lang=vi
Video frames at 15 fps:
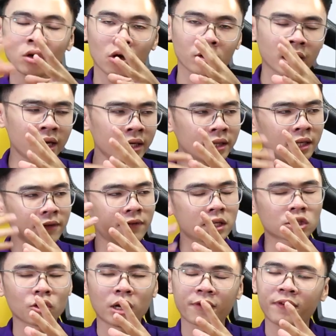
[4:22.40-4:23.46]
Ok, thì
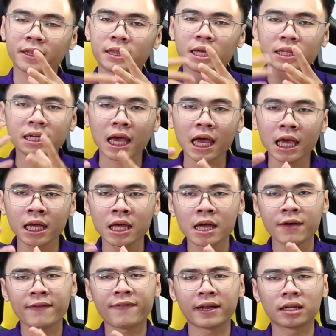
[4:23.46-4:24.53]
vừa rồi là phần thiết kế
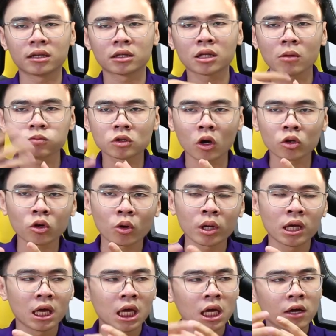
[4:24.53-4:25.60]
với phần thông số
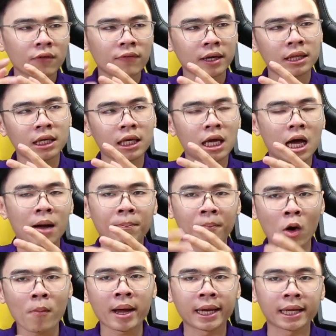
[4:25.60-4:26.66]
thôi Vậy thì à,
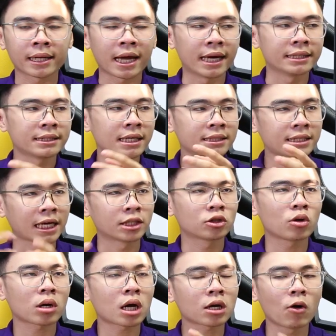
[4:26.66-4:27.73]
mẫu màn hình này sẽ dành
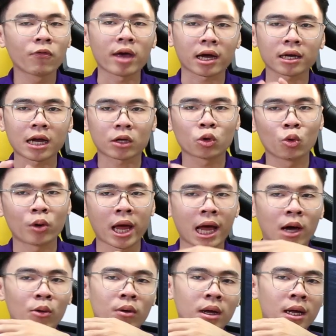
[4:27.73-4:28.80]
cho các công việc đặc thù
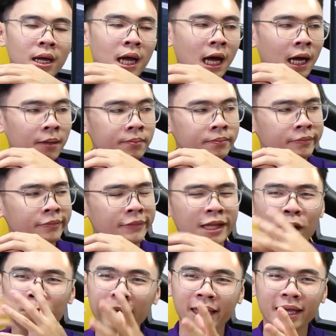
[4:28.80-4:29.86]
nào à,
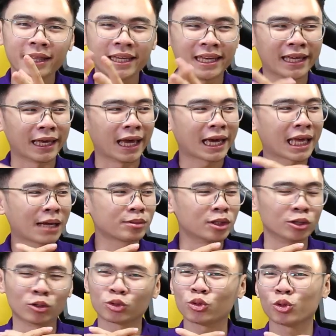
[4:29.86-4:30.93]
Theo mình ấy thì anh em
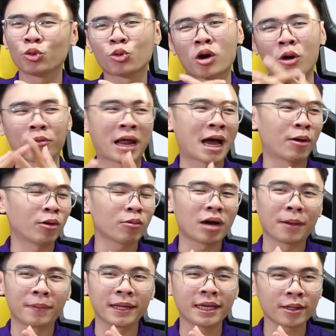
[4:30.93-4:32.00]
sử dụng cho nhu cầu nào nó cũng
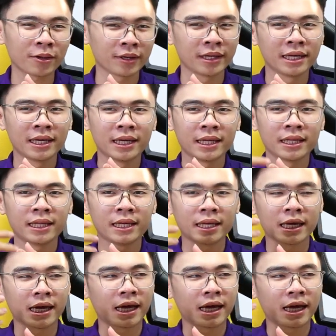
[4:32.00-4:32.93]
hợp lý thôi Thì